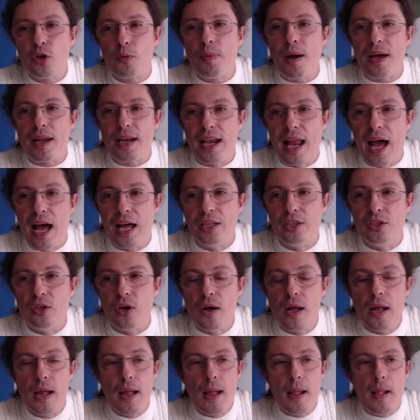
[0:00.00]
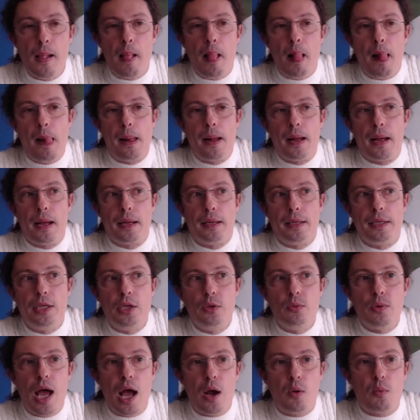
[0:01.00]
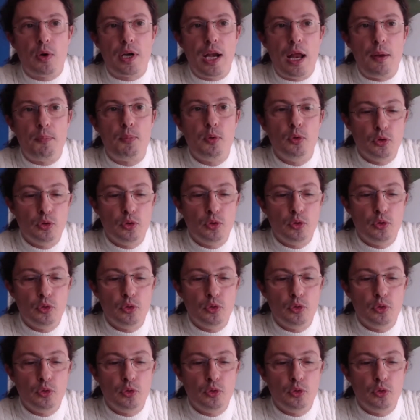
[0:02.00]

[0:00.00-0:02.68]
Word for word: parlando? di un'acqua dal punto di